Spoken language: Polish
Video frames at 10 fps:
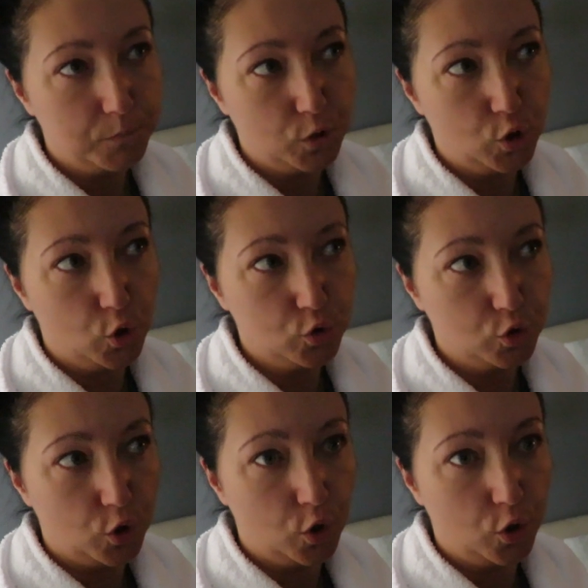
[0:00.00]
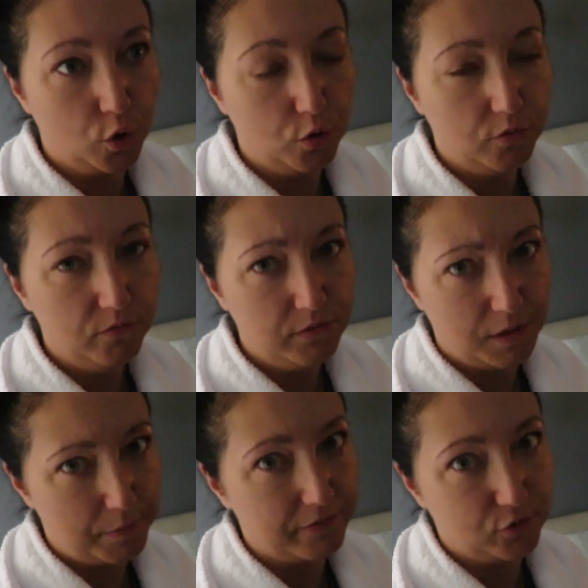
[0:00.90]
no to
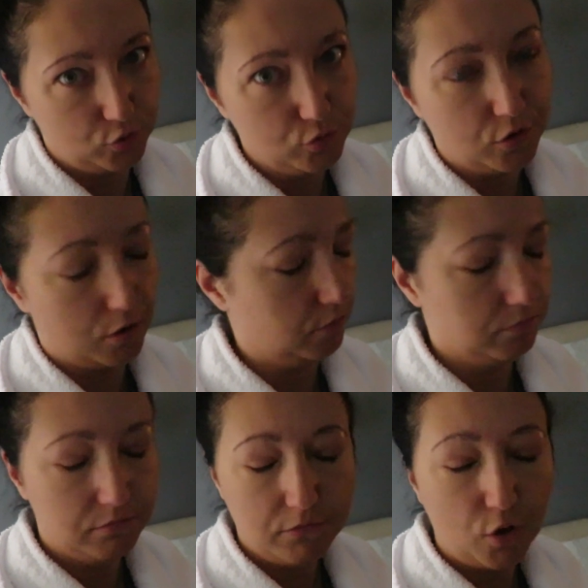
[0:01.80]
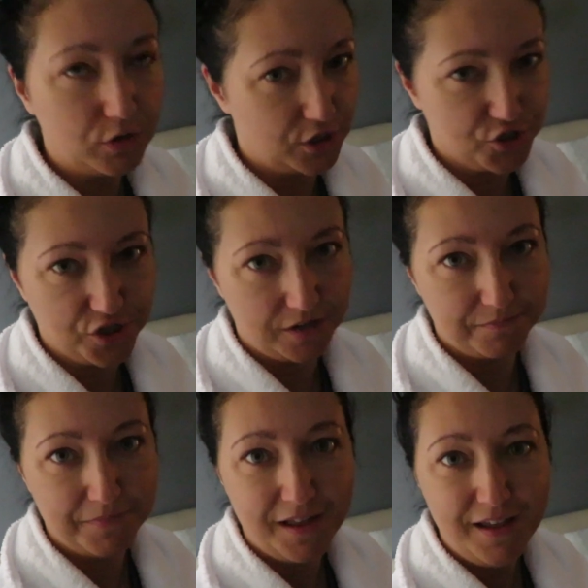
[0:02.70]
na pewno jutro koniecznie
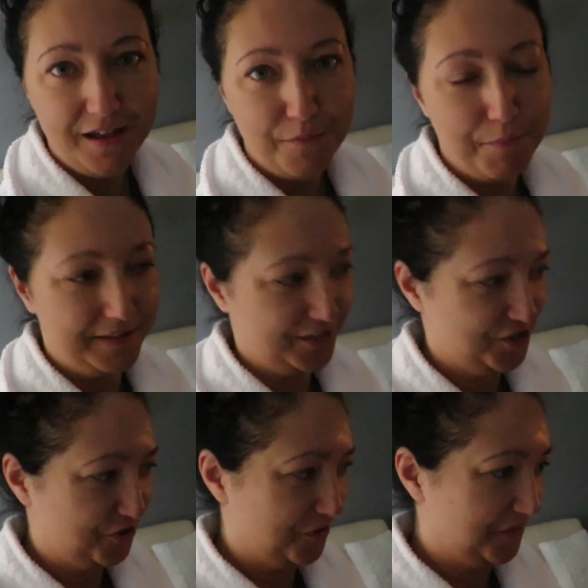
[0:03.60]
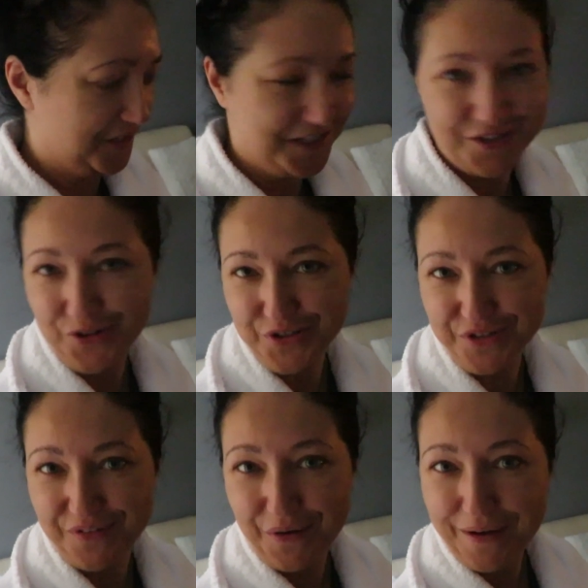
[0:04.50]
będę się do Was
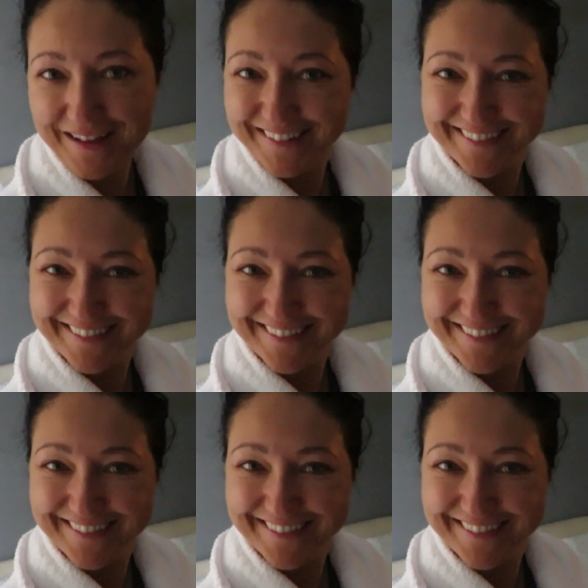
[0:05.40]
odzywała.